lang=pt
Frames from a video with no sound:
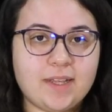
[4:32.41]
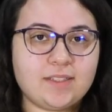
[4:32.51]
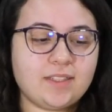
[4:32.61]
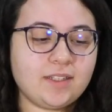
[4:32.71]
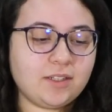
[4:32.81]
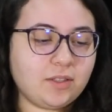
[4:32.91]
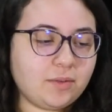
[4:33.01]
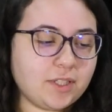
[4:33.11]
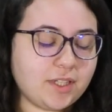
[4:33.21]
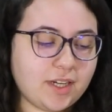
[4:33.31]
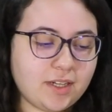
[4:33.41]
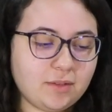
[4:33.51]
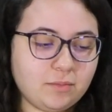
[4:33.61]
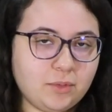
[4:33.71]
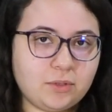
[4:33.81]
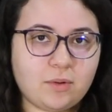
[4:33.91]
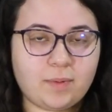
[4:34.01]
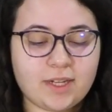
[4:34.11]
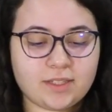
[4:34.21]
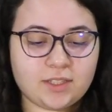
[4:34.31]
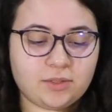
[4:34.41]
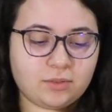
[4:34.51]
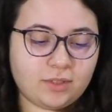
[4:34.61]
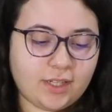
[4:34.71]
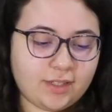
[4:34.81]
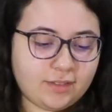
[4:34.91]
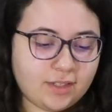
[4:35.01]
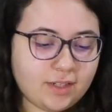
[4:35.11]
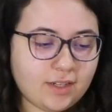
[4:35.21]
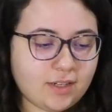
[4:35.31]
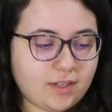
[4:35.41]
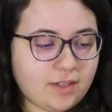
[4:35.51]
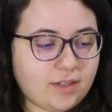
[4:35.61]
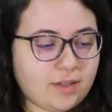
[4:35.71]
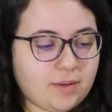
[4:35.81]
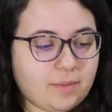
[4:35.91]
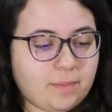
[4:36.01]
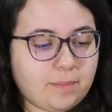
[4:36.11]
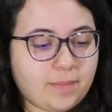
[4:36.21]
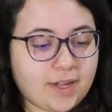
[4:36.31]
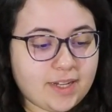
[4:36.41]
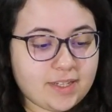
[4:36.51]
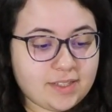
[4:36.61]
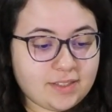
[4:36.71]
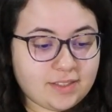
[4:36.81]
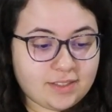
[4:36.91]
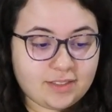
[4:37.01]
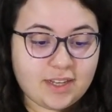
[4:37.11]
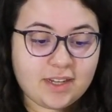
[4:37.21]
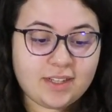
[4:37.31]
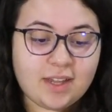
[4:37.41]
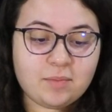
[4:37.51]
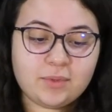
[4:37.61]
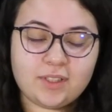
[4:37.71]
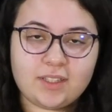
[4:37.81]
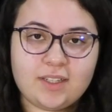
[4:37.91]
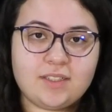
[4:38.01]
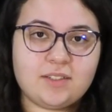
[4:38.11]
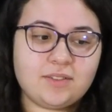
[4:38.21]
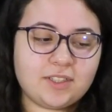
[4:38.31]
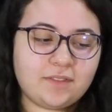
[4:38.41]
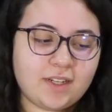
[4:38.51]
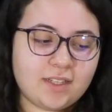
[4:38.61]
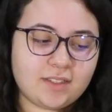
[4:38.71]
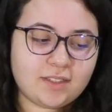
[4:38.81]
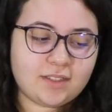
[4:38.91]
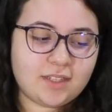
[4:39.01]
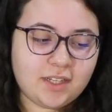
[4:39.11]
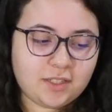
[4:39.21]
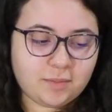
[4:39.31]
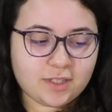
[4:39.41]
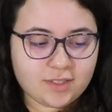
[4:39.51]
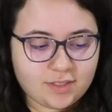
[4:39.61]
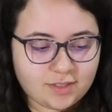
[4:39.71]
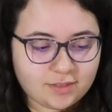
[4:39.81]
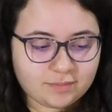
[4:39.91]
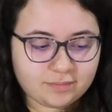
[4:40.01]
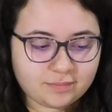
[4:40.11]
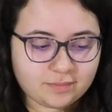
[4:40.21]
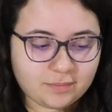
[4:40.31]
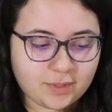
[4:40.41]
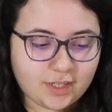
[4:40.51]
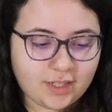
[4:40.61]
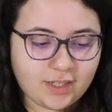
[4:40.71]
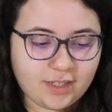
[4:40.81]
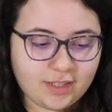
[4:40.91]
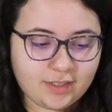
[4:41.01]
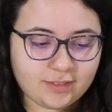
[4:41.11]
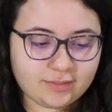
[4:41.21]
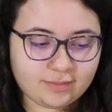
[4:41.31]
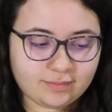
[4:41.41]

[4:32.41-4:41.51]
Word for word: peça eu não achei muito complexa de estudar, mas tem que dar muita atenção às diferenças rítmicas, porque,